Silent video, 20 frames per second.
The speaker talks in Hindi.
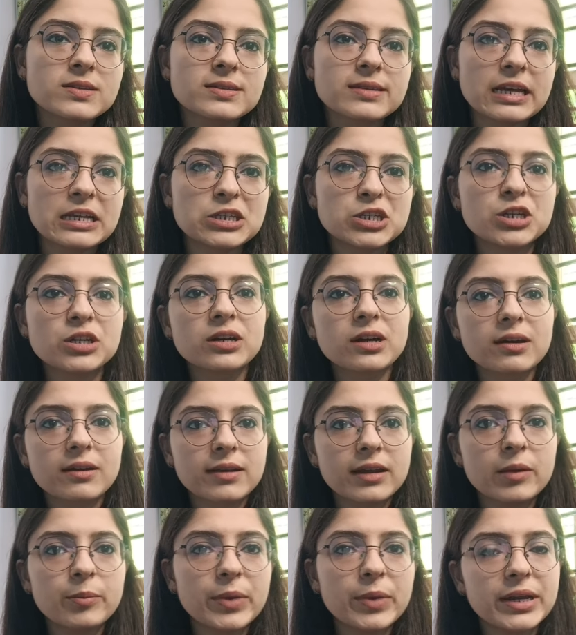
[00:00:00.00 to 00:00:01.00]
स्केचिंग कर
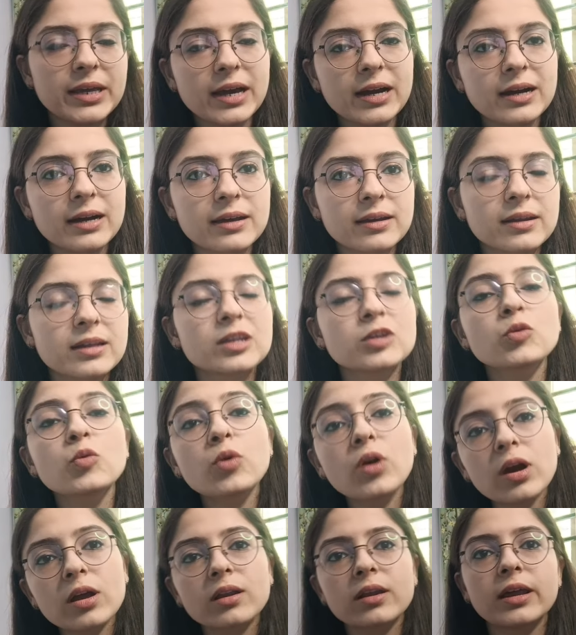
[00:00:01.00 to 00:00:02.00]
रहे हैं बढ़िया कर रहे हैं
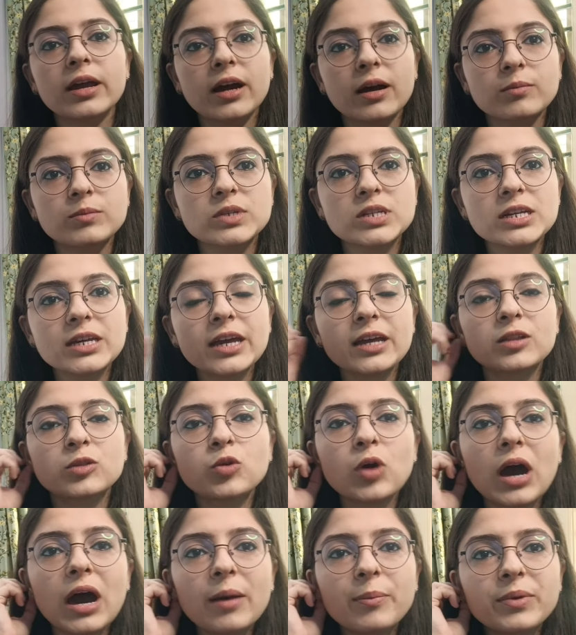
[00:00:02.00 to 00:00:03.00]
क्यों कर रहे हैं हम ठीक है
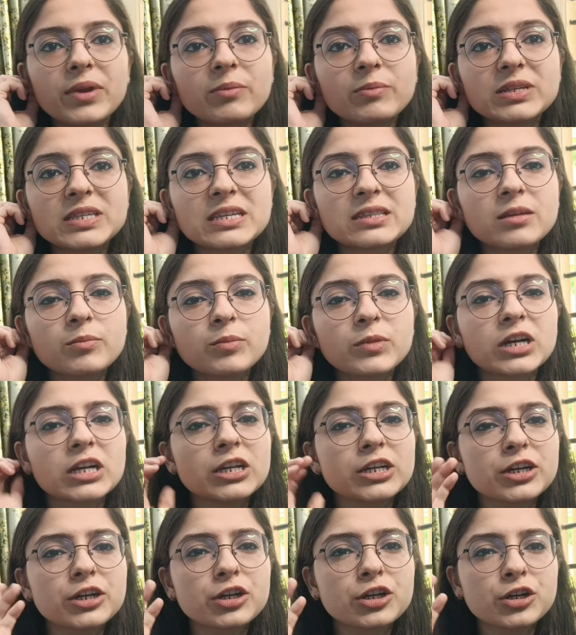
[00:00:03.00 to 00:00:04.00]
तो आप ना बस एकदम
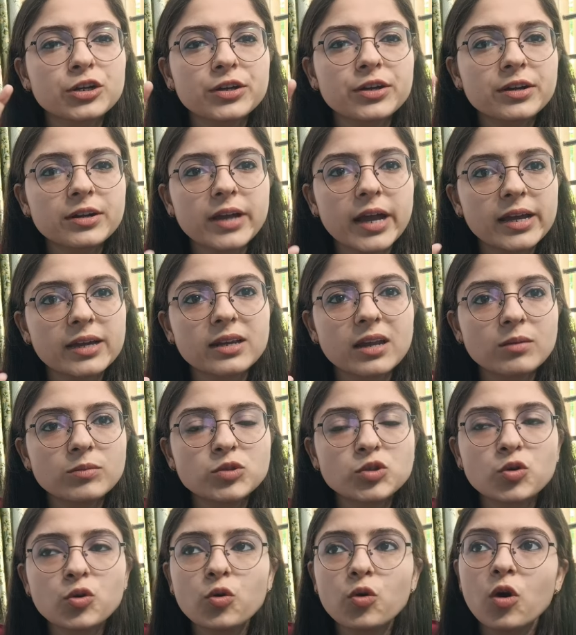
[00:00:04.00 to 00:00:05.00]
क्लियर क्लियर
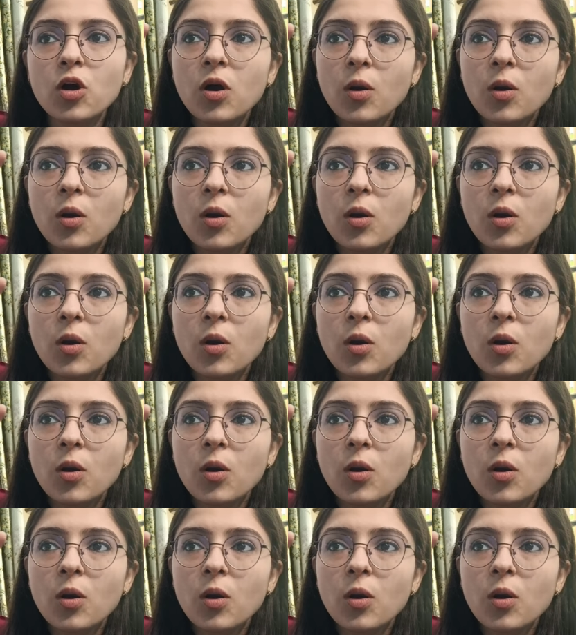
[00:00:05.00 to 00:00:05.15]
डायग्राम जो